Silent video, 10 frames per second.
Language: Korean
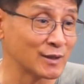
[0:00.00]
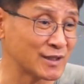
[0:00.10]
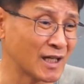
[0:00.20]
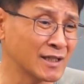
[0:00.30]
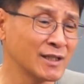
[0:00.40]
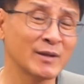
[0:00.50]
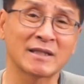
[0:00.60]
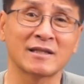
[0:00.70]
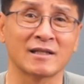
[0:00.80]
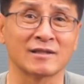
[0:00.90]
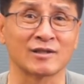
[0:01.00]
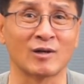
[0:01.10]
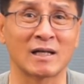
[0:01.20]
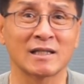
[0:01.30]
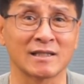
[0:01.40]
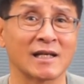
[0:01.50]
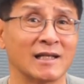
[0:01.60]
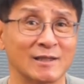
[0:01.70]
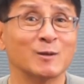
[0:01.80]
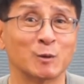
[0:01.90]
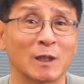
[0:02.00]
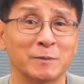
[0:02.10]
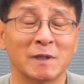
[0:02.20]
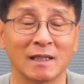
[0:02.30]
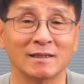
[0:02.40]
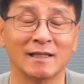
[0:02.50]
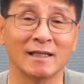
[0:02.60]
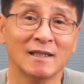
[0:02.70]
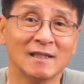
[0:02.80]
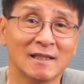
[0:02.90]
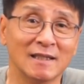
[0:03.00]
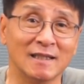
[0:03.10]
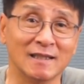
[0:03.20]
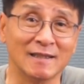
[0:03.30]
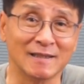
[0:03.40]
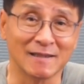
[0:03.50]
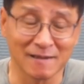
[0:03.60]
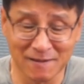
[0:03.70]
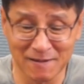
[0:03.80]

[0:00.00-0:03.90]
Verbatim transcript: 제가 이 회사에 대해서 정확하게 잘 알지는 못합니다. 근데 어,